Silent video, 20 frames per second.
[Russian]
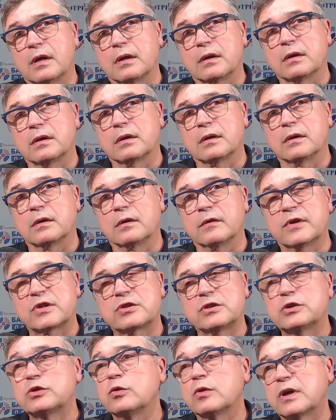Э,
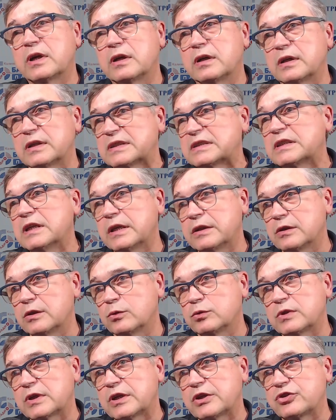важно не только
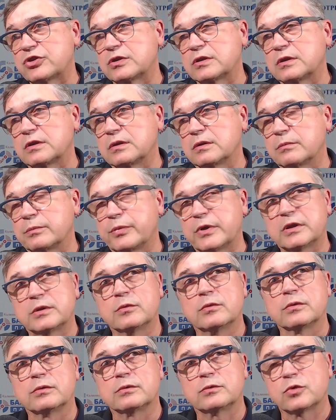здания утраченные,
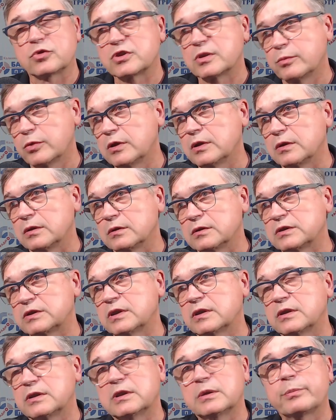поэтому тоже были
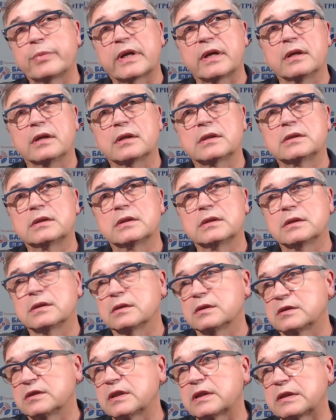сделаны
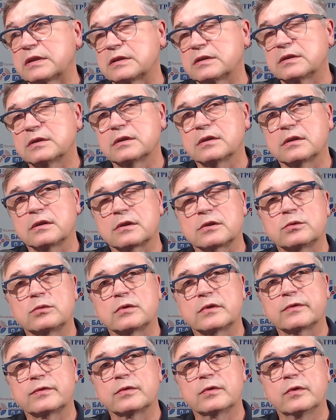проекты Сарница
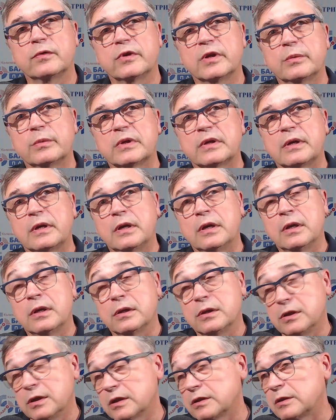Артура в свое время,
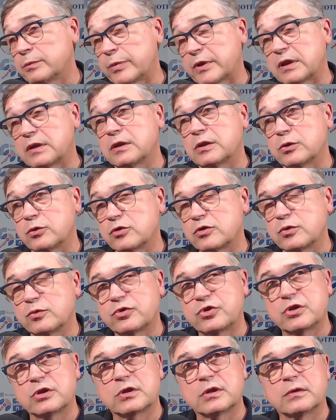и этот проект я тоже
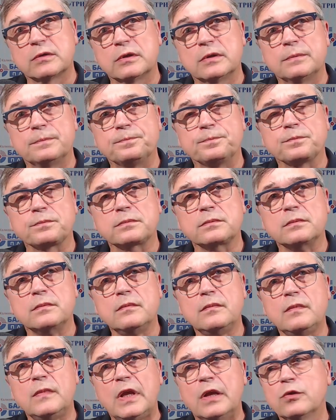учитывал.
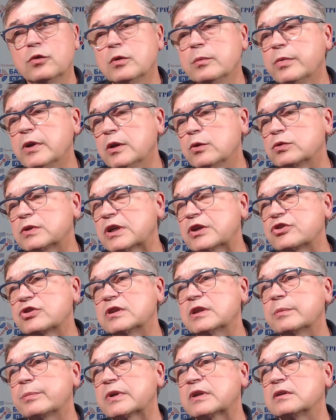Но были
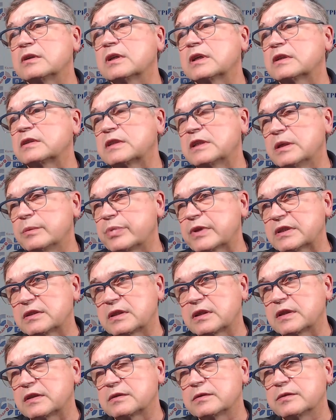утрачены городские
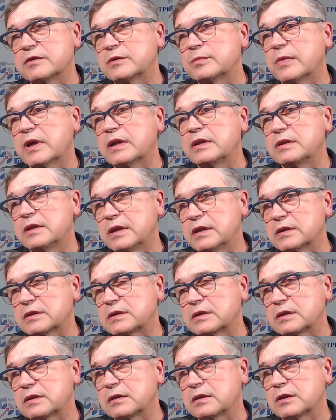пространства весьма
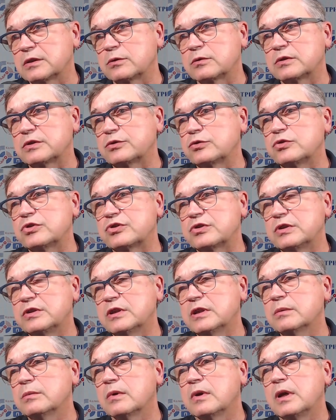интересные, которые на сегодняшний
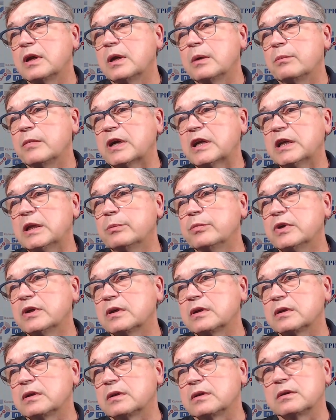день могли
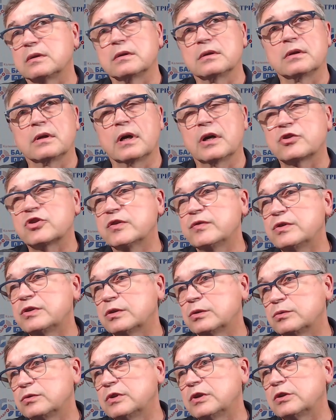бы
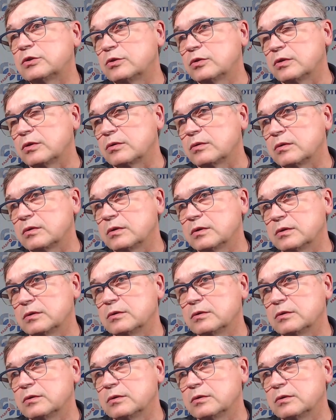оживить эту территорию,